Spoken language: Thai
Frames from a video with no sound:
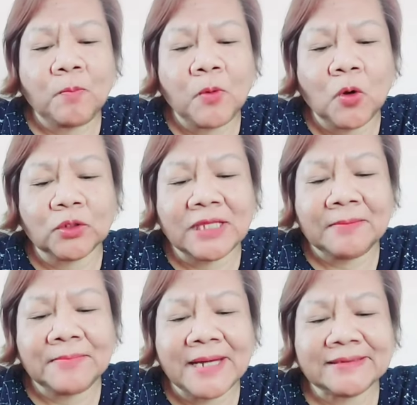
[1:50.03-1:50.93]
โปเต
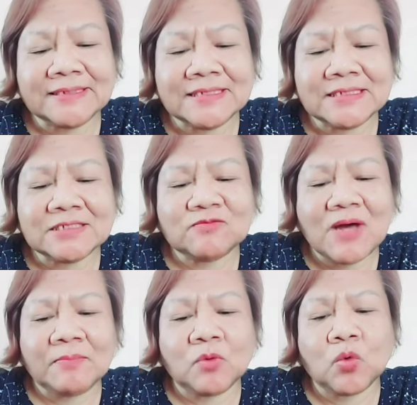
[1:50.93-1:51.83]
มัสที่ชื่อ
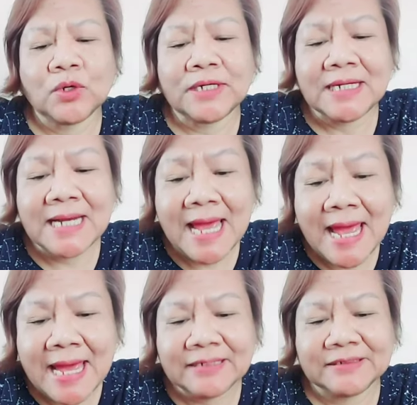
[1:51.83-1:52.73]
ว่าหมู
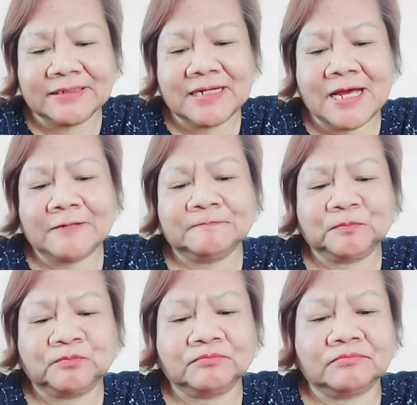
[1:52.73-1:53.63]
เด้งนะ
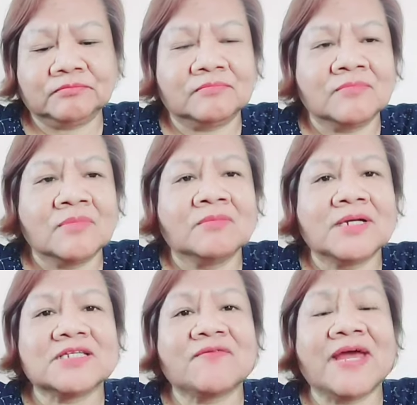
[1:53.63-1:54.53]

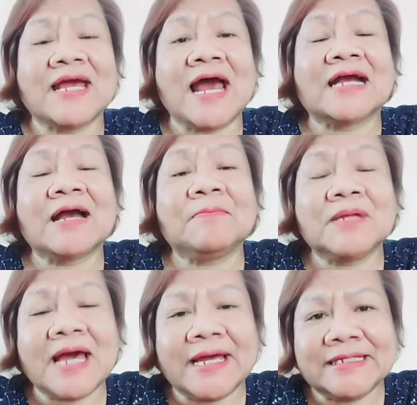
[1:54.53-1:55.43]
เพื่อแสวงหากำ
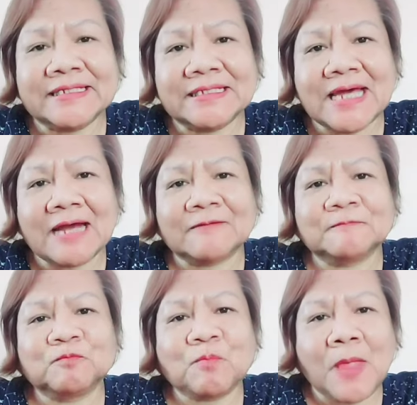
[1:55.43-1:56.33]
ไรจาก
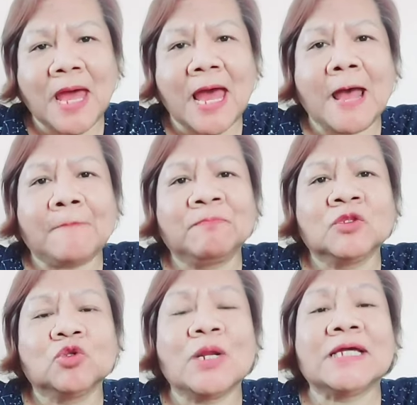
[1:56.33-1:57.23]

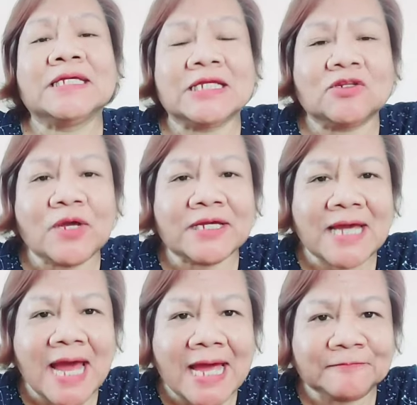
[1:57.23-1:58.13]
ธุรกิจด้วย
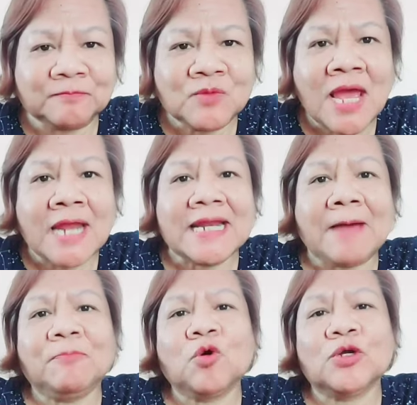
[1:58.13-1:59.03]
การ
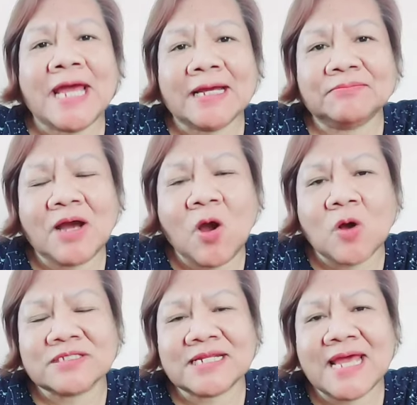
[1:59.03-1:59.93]
นำหมูเด้งมาออ
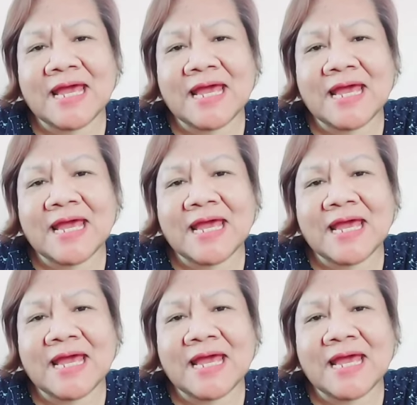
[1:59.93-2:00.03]
กแสด